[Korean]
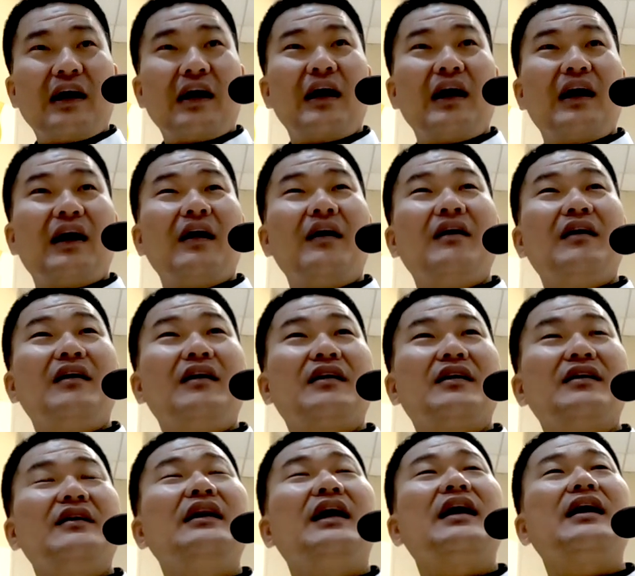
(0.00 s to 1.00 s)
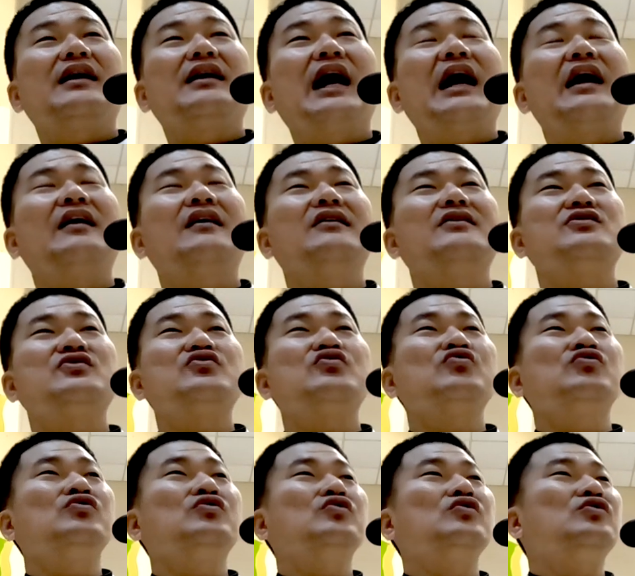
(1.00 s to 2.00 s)
해가 그날
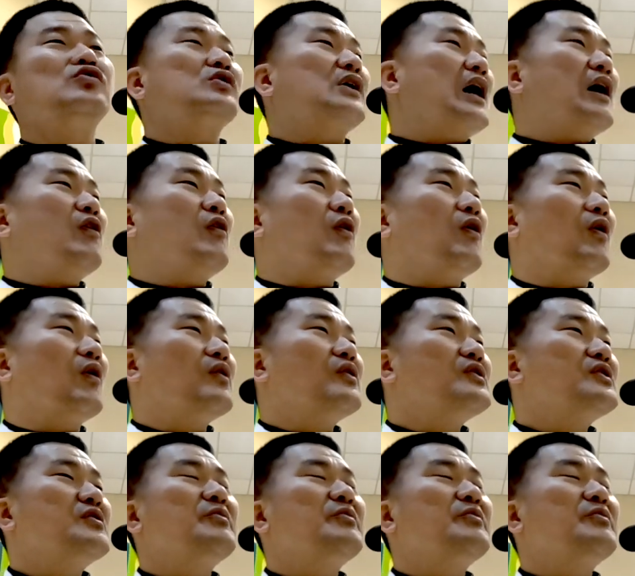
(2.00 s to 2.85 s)
할것쑥 하고